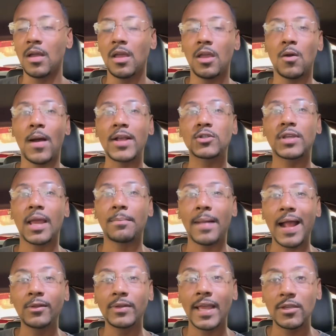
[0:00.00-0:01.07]
Eu acho que é
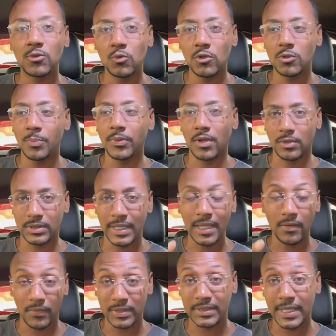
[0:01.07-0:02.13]
mais do que justo, porque eu sei que
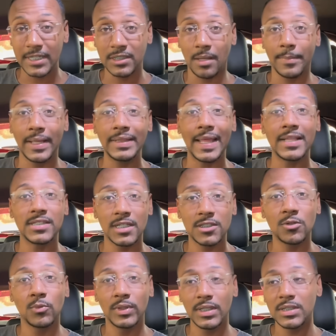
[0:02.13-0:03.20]
vocês também têm dias
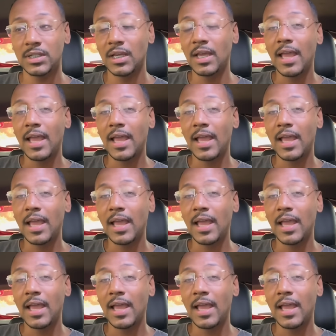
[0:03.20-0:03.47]
ruins.